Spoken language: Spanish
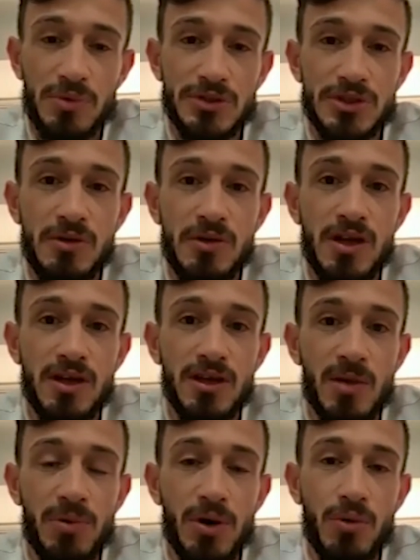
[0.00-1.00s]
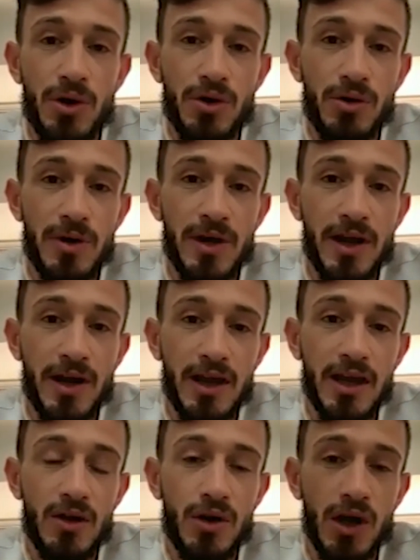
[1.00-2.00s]
posible y después, bueno, ver
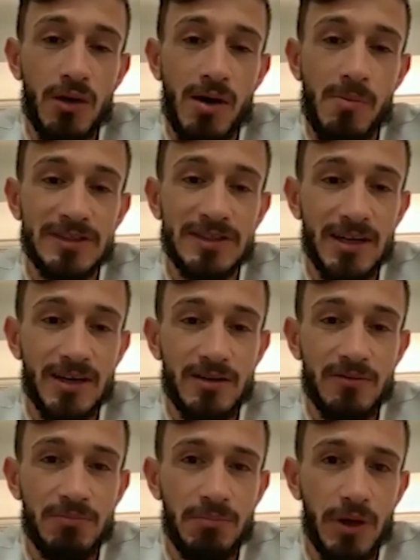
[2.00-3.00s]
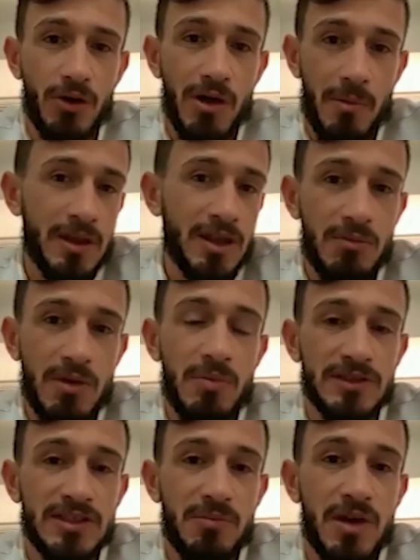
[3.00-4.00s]
qué es lo que va a pasar. Pero obviamente mi
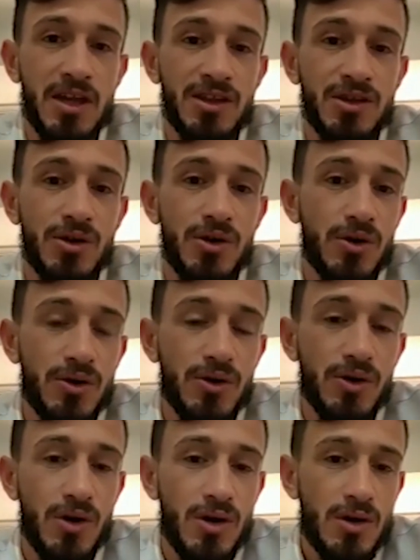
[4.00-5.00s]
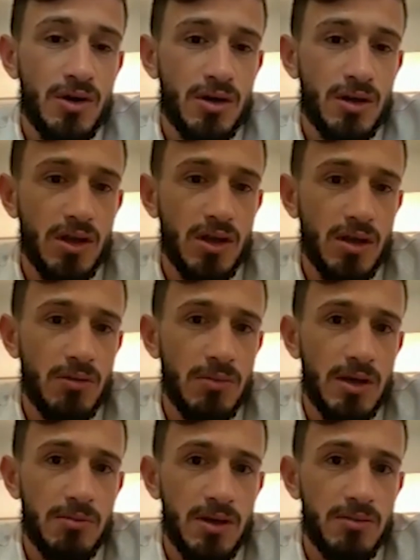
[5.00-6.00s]
pensamiento y
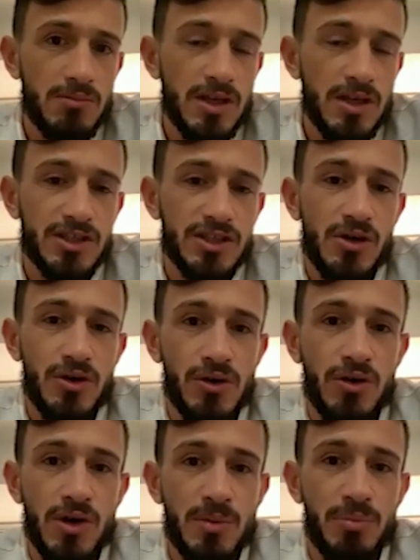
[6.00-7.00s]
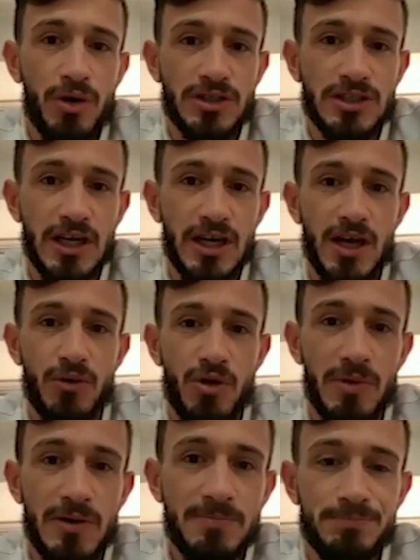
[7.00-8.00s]
mi, deseo, ¿no? Es poder llegar a Europa.